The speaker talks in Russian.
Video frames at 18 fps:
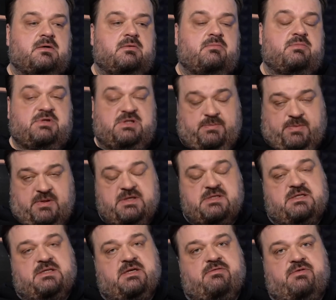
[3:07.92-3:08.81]
Было
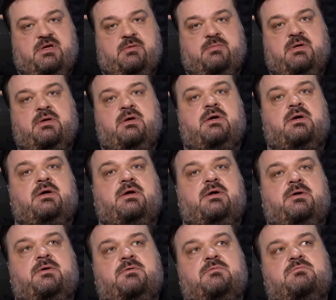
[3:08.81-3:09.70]
дополнительное время.
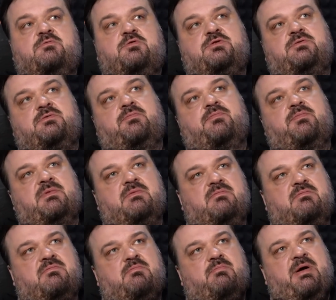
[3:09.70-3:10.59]
Вот
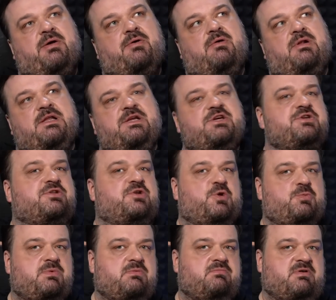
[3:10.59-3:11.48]
мое личное
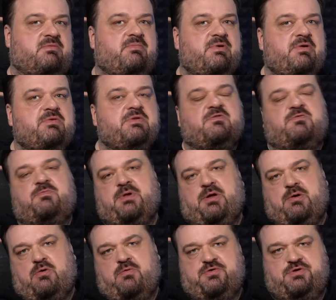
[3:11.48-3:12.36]
любимое блюдо в
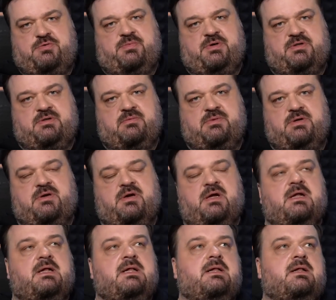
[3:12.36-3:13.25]
плей-офф чемпионата мира –
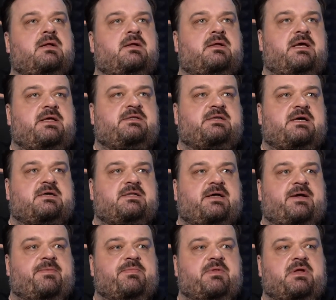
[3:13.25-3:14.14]
это
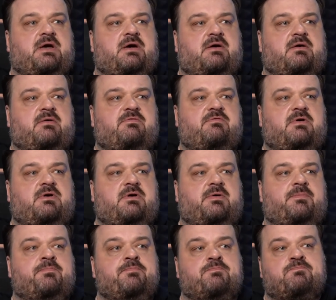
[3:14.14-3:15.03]
когда э,
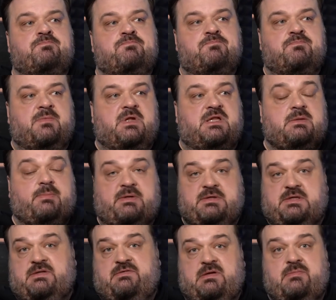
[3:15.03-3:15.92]
в
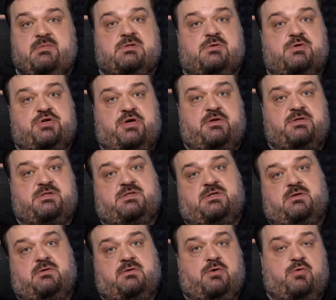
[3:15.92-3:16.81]
дополнительное время
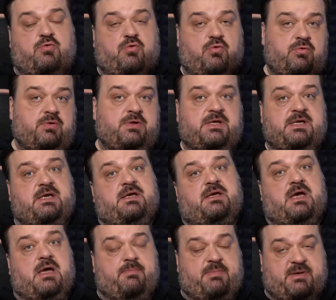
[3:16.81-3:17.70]
случается гол
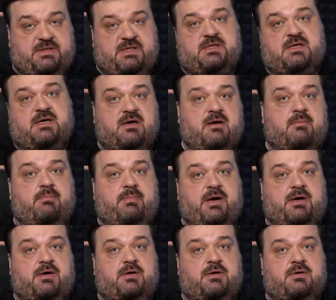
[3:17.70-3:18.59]
и, опять-таки,
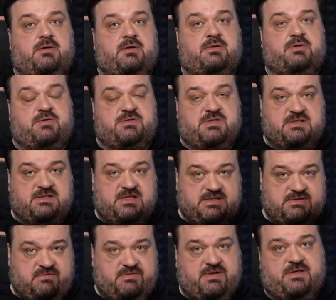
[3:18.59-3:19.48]
камбэк. То есть, когда
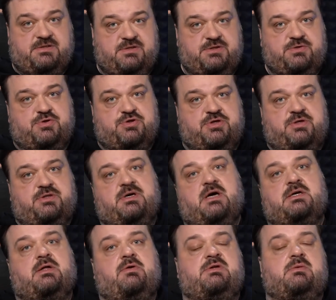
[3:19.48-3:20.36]
развивается сюжет,
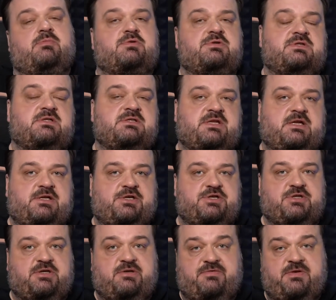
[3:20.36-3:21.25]
когда он не просто
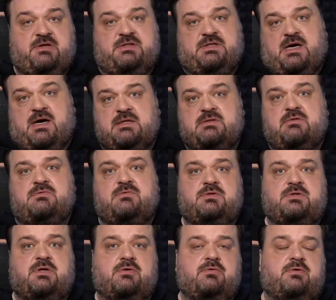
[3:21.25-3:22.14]
зрелищный эффект, а когда он
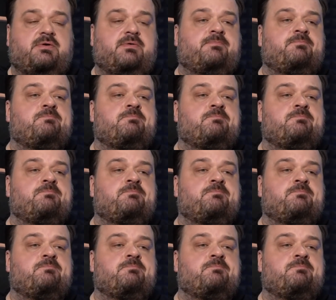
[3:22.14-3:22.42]
вот такой.